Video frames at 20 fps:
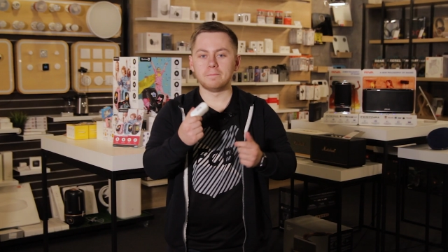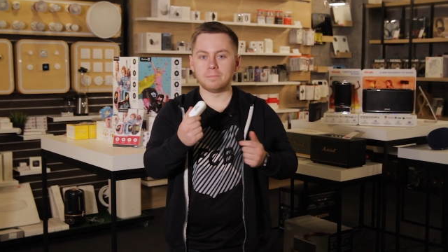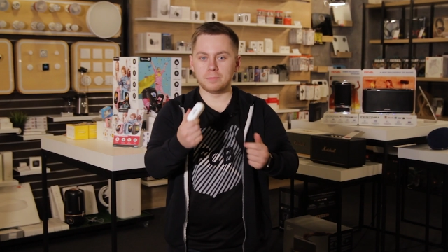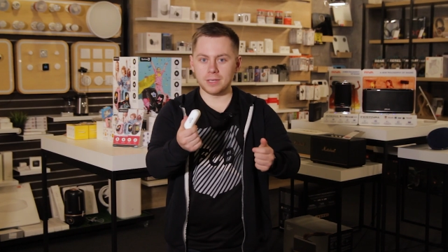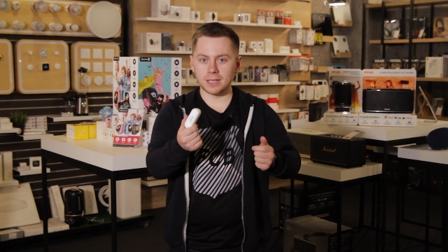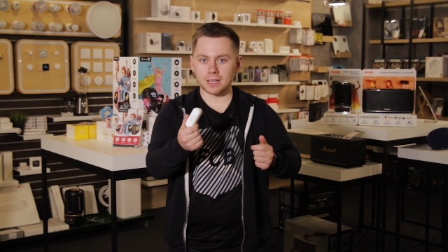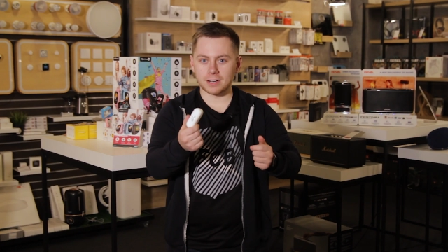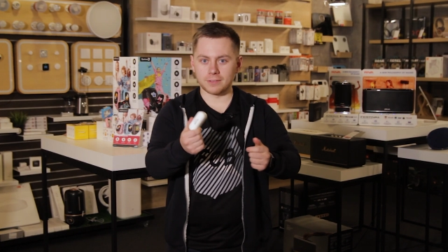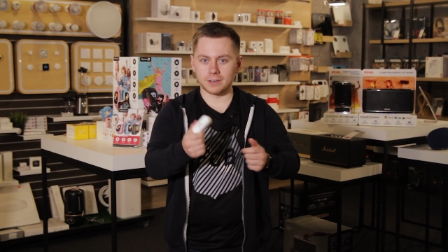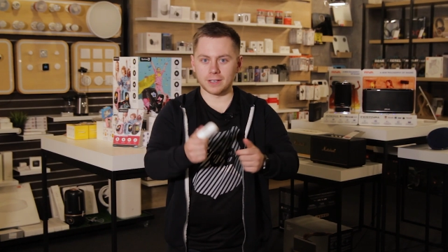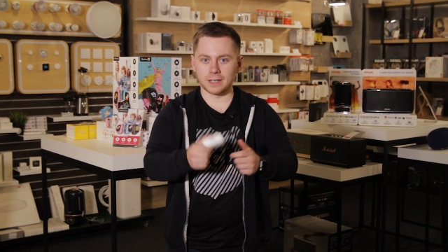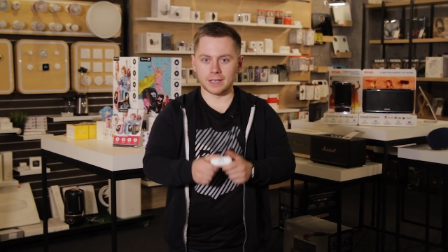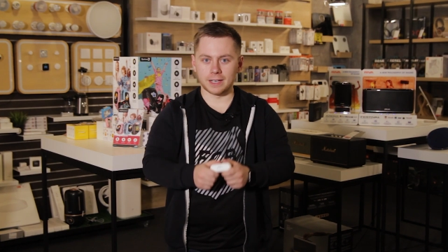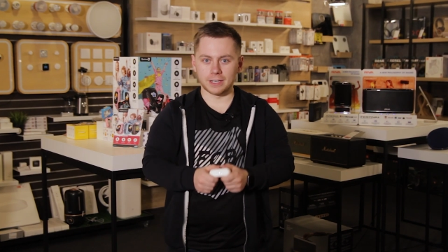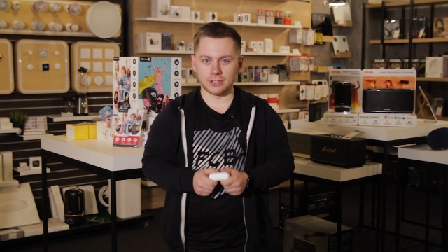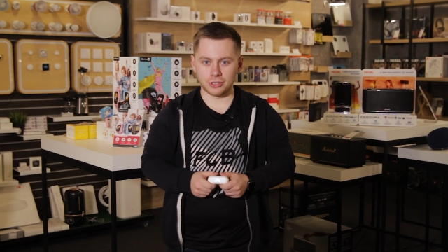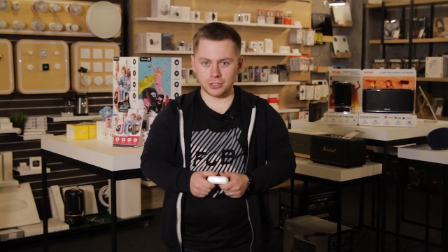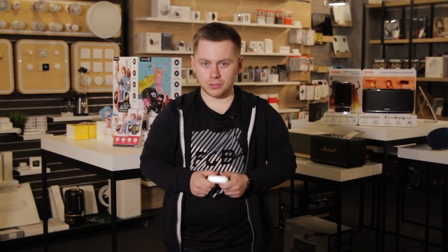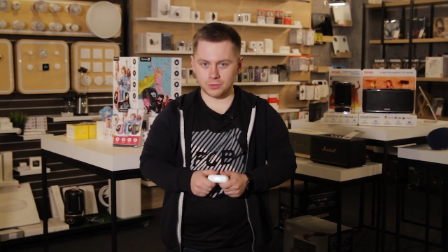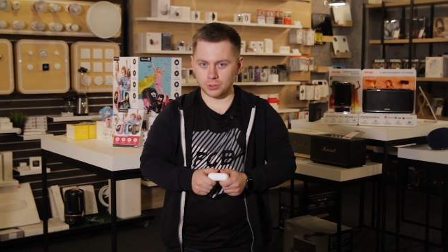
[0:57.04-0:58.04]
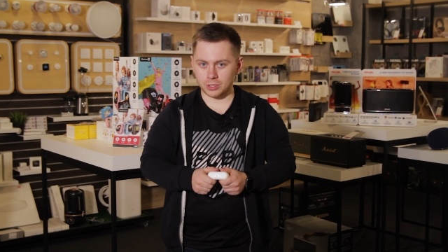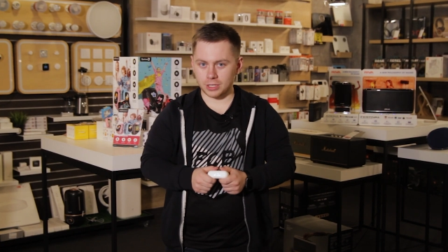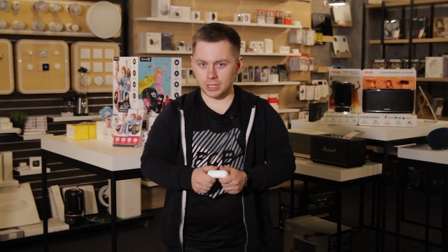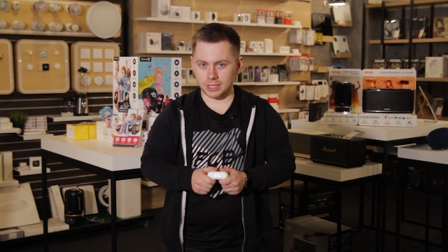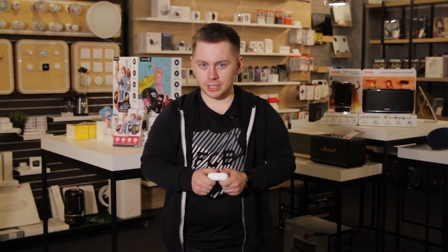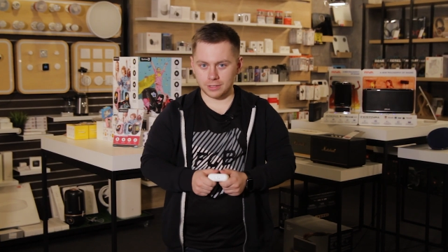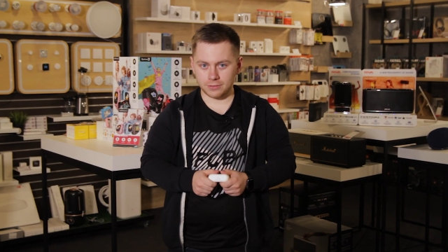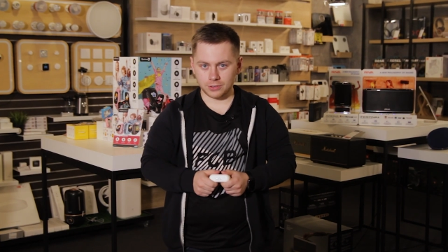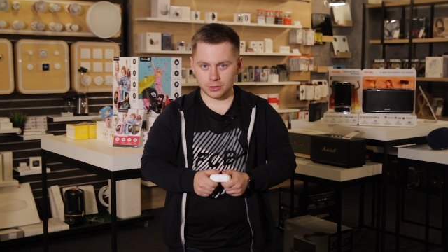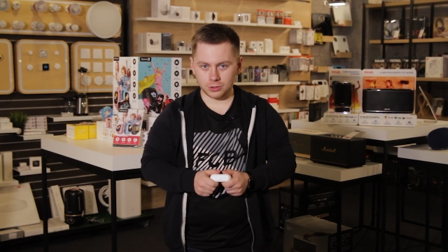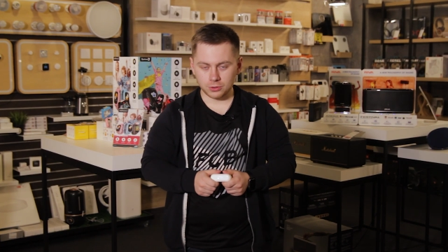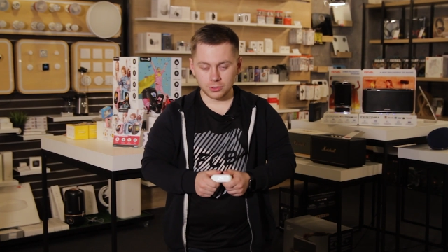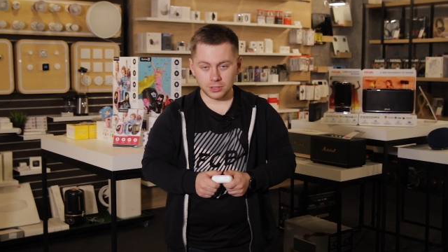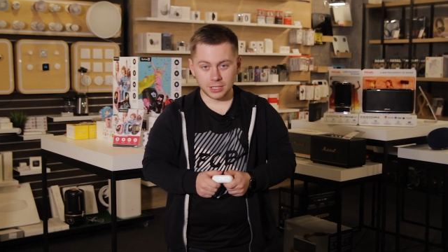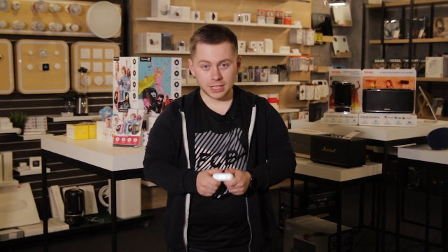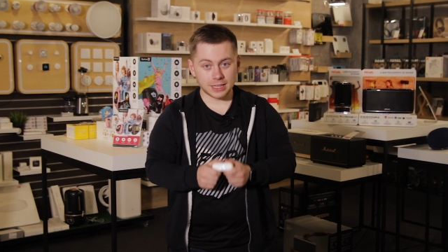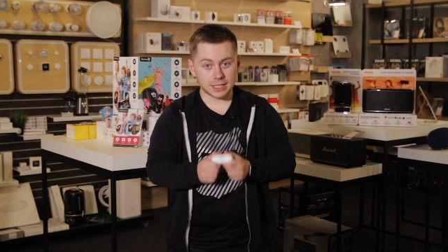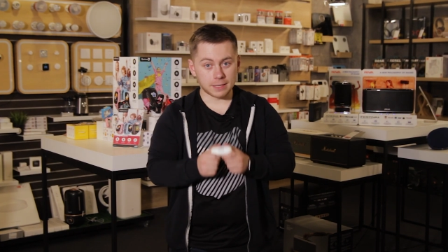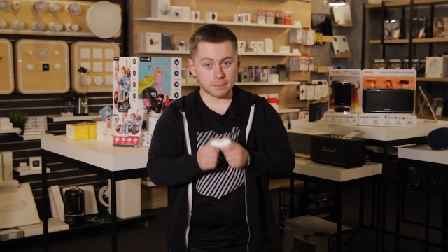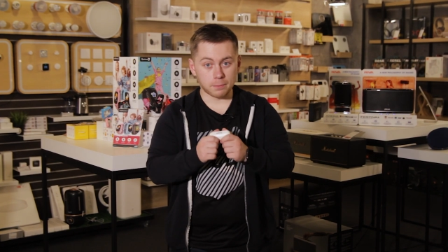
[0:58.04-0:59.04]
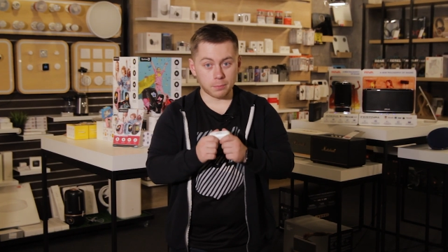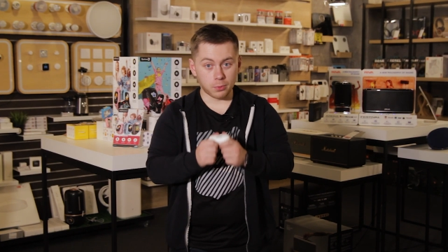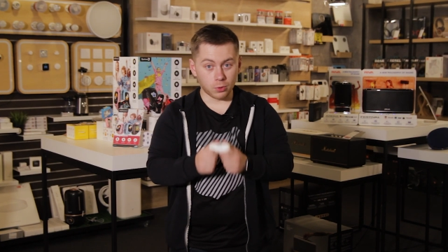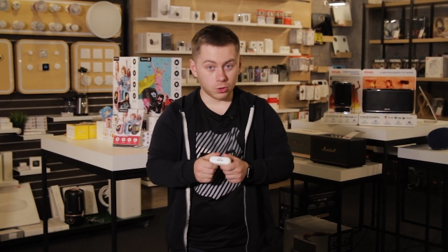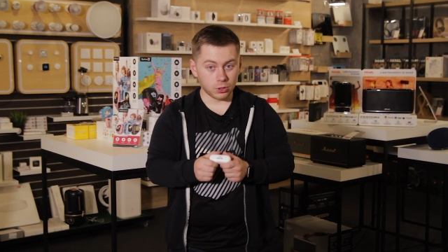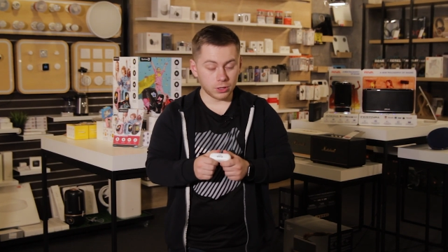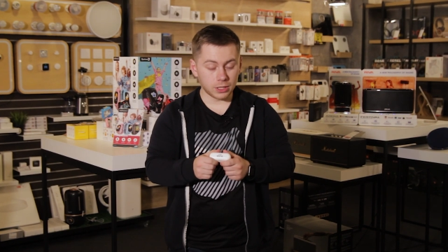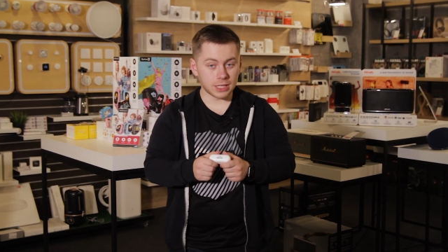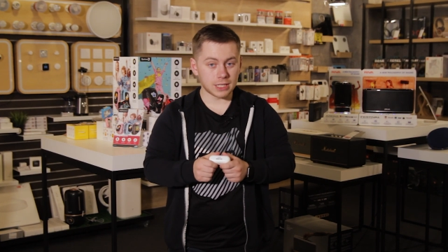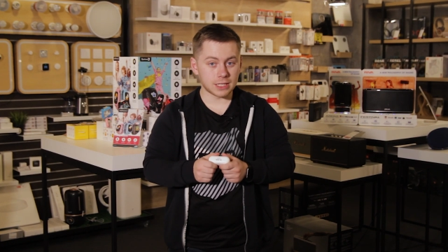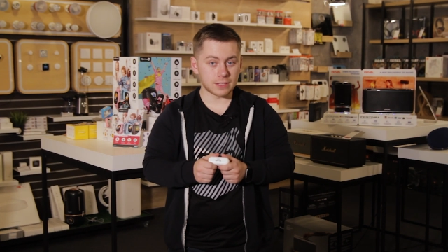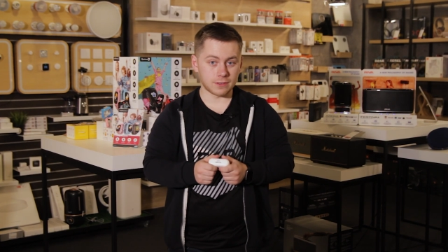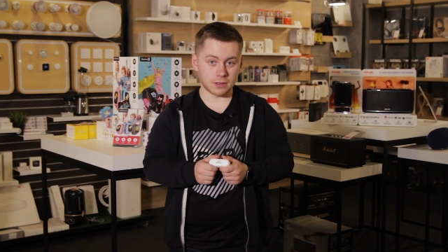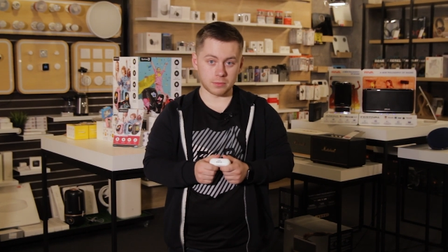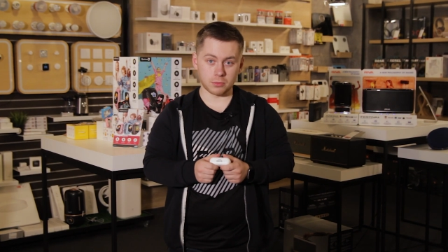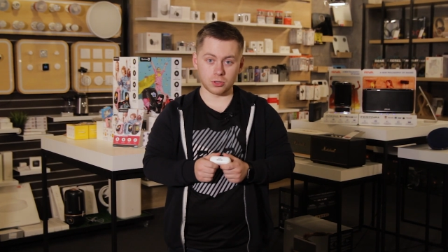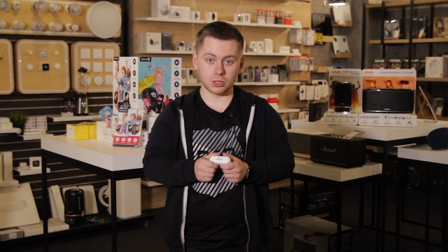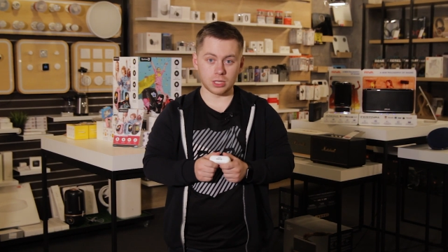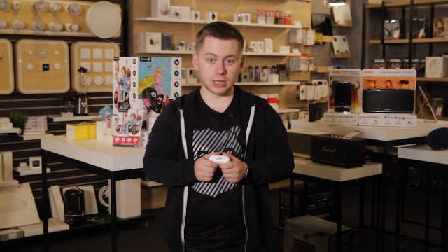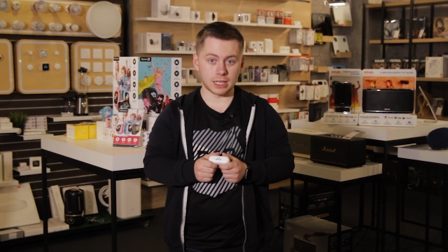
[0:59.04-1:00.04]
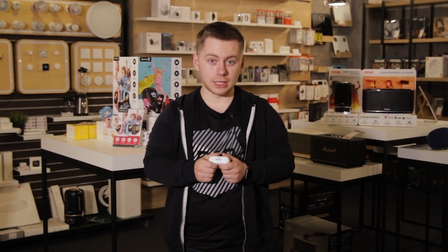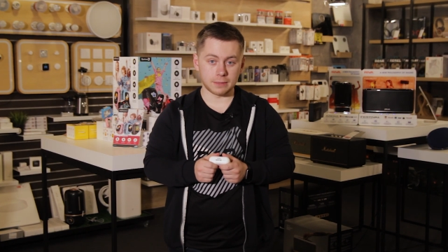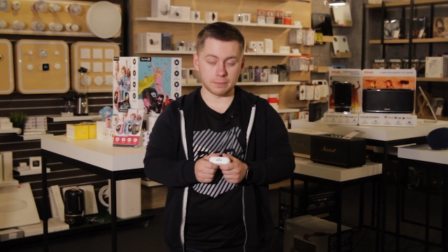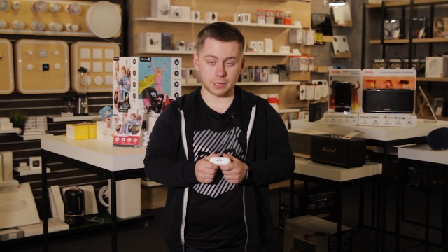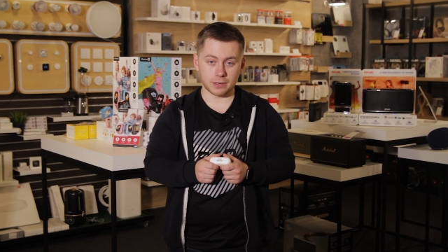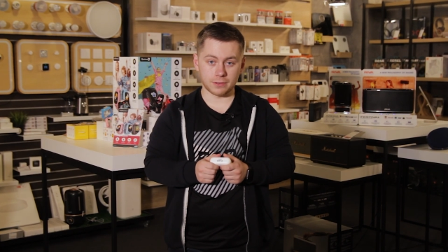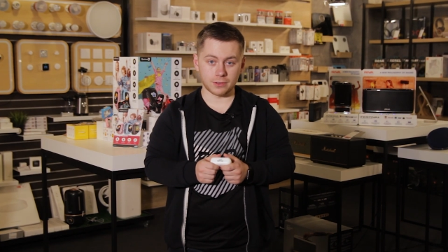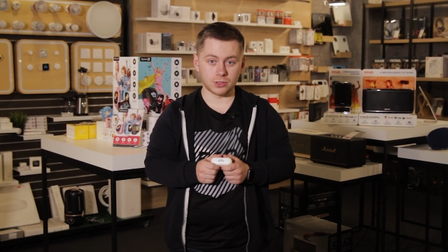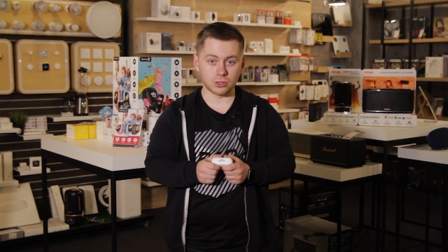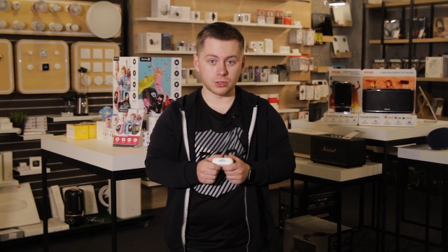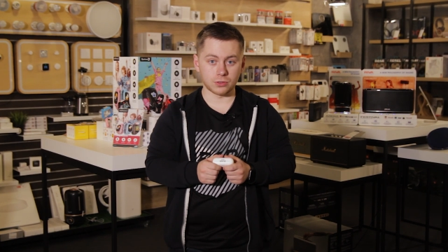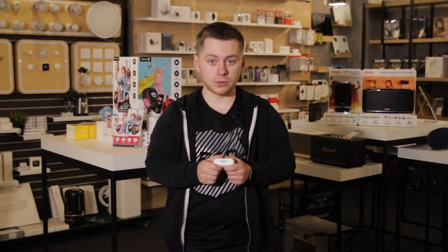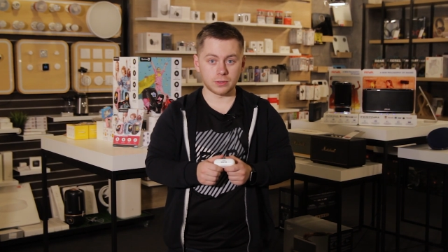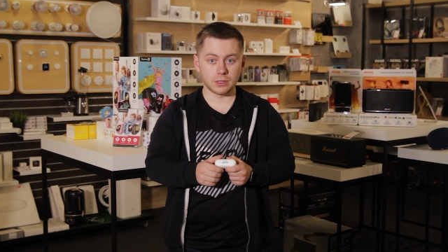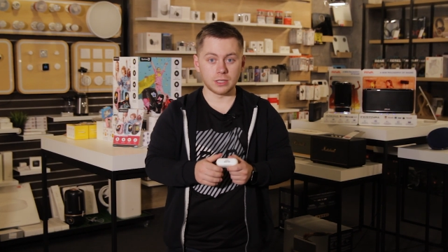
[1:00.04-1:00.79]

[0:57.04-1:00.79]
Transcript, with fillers: Первое, от чего я кайфанул, это полная свобода от проводов.